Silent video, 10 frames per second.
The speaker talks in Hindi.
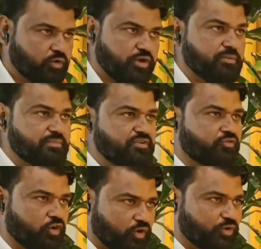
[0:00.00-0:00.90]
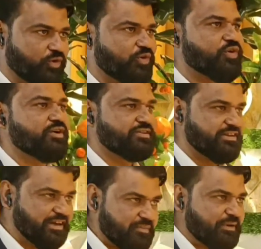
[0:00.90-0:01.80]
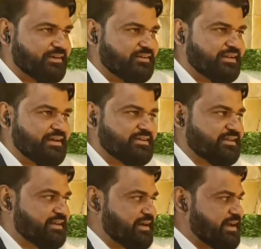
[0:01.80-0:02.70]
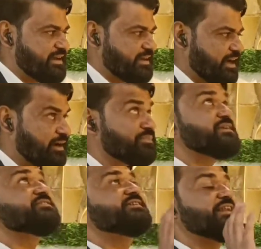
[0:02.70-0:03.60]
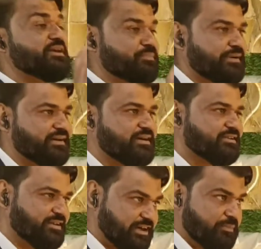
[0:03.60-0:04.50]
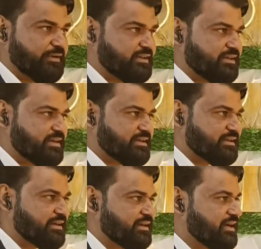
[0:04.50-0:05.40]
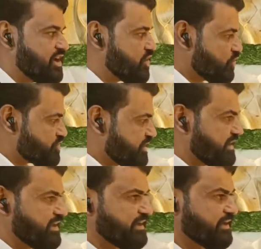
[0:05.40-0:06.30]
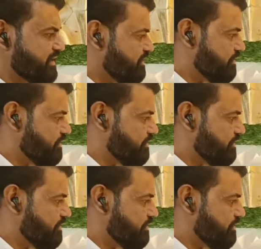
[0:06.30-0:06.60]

कोई अपनी वॉल को थ्री डी पैटर्न देना चाहता है या अपनी सीलिंग पे थ्री डी पैटर्न देना चाहता है okay. उसके लिए